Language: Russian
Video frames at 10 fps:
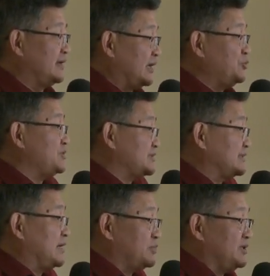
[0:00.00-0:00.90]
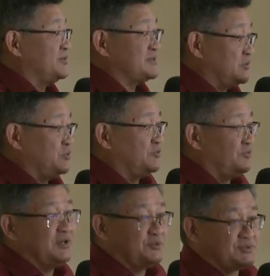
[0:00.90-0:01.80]
А люди тогда были в основном
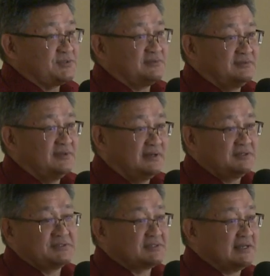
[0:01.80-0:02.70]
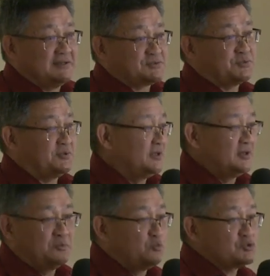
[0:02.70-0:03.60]
верующие. Они знали, что
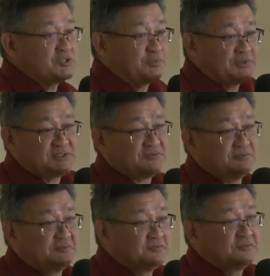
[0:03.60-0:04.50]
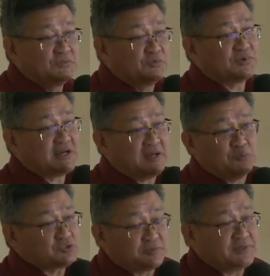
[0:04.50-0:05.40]
можно пойти в рай, а
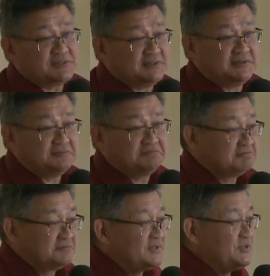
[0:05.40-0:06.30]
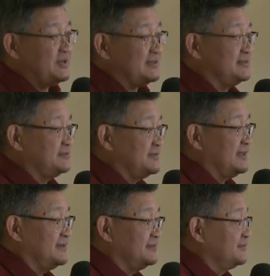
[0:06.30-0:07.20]
можно пойти и в ад, да?